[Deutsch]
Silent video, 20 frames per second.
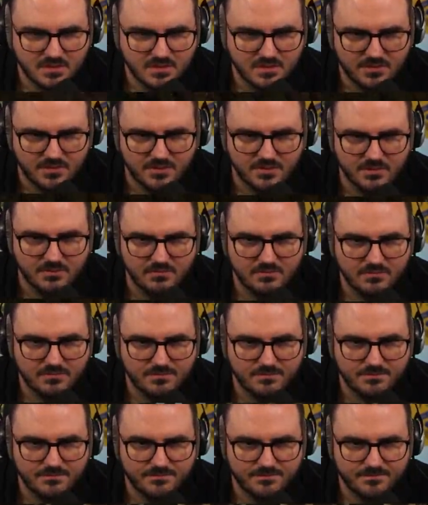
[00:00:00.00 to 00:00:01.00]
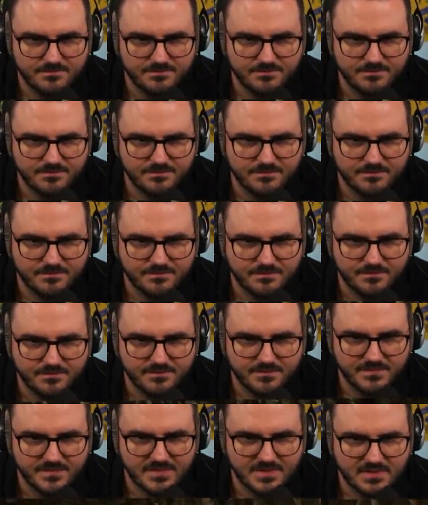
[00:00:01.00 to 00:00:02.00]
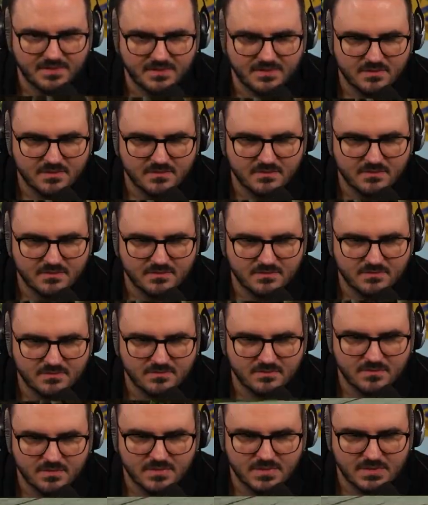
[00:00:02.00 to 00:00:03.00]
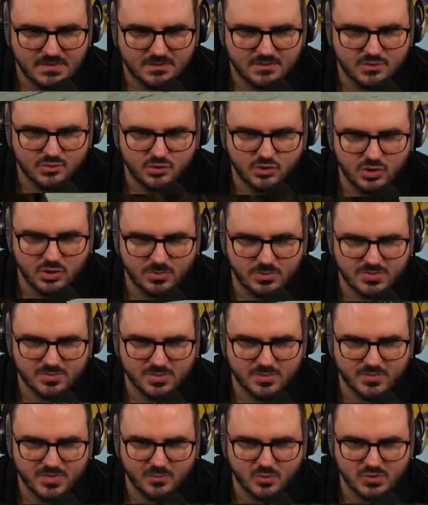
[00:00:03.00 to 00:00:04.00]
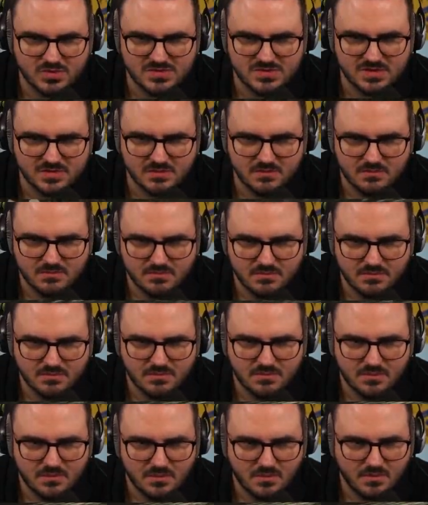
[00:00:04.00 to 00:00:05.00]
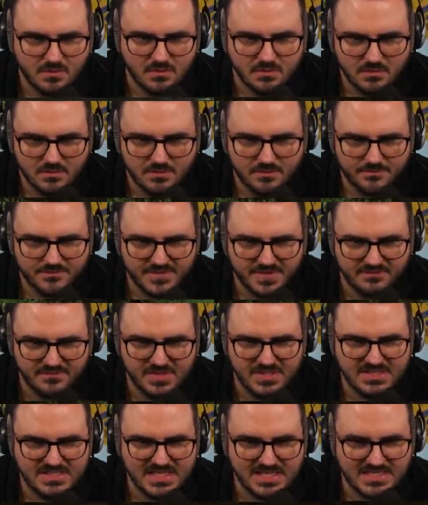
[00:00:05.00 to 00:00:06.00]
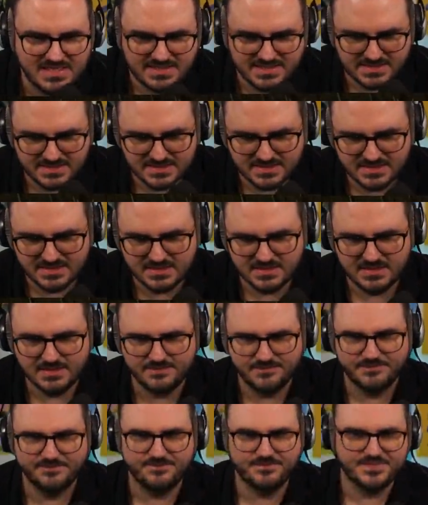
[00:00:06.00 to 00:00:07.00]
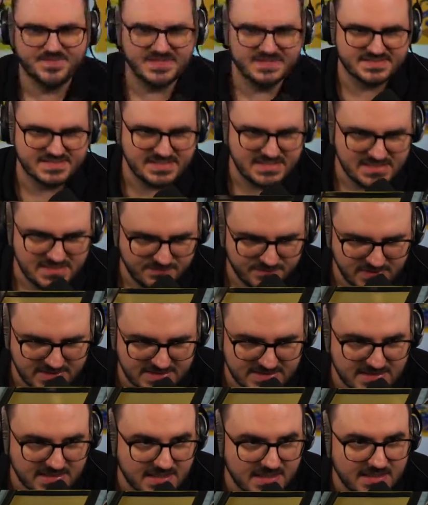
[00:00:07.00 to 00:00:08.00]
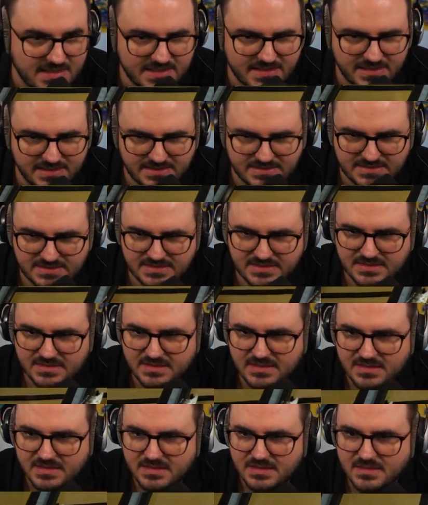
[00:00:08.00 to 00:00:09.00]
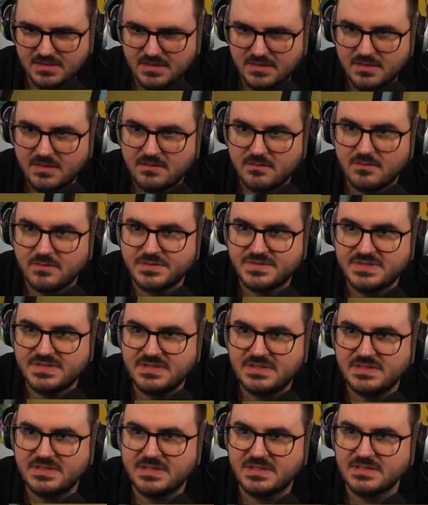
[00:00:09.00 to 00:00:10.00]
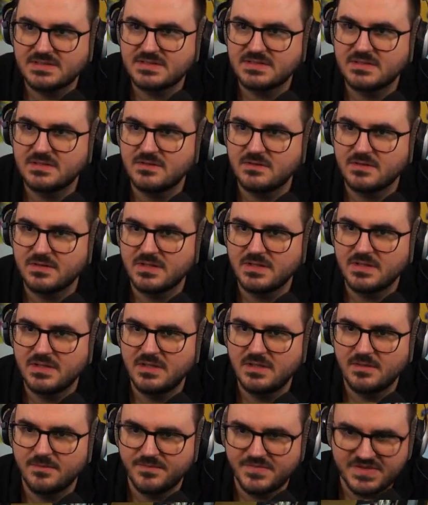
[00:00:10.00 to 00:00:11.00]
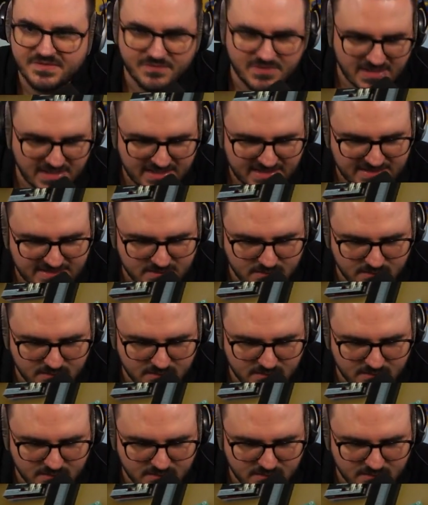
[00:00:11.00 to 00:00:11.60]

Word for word: Nee, nee. Was hast du eigentlich mit den Knochen gemacht? Die, die habe ich bei mir im Rucksack. Ah ja, okay. Da will ich gleich, ähm, tatsächlich will ich da gleich... Wo sind denn die ganzen Knochen hier hinten? Ich will da gleich so